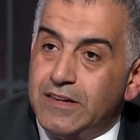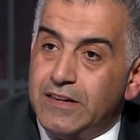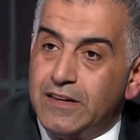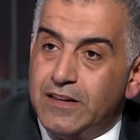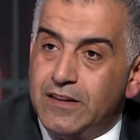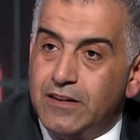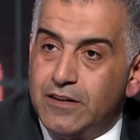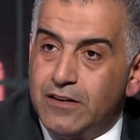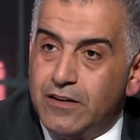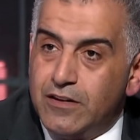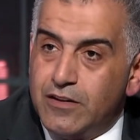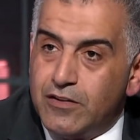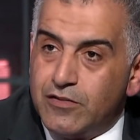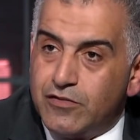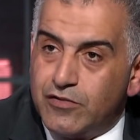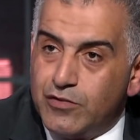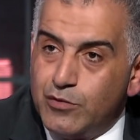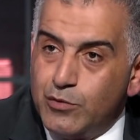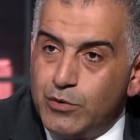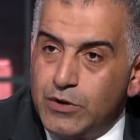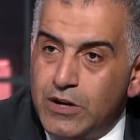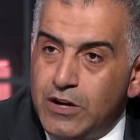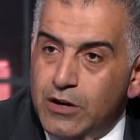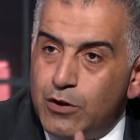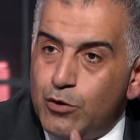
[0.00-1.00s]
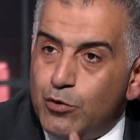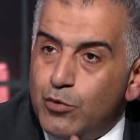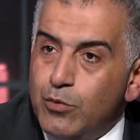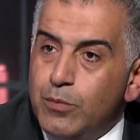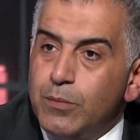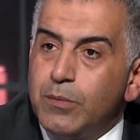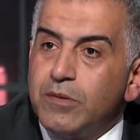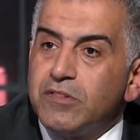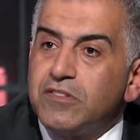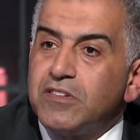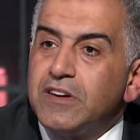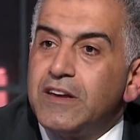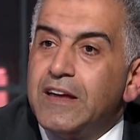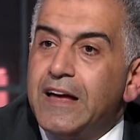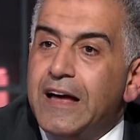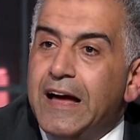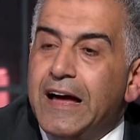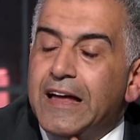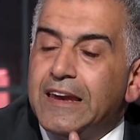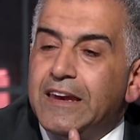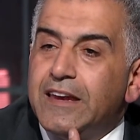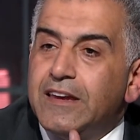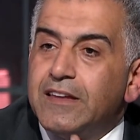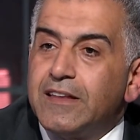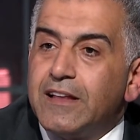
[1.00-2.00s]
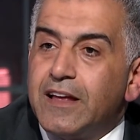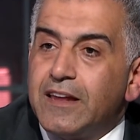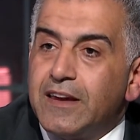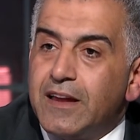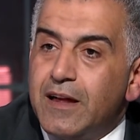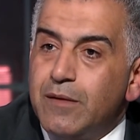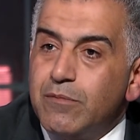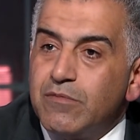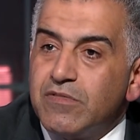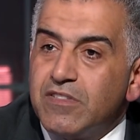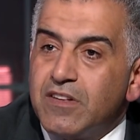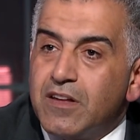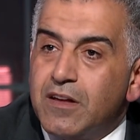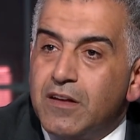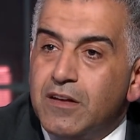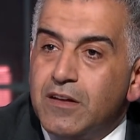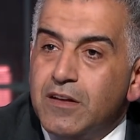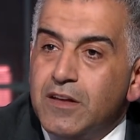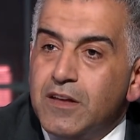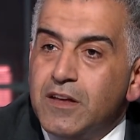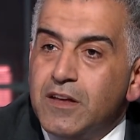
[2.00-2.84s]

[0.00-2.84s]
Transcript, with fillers: السيوله الحكومه المصريه اعلنت عن 5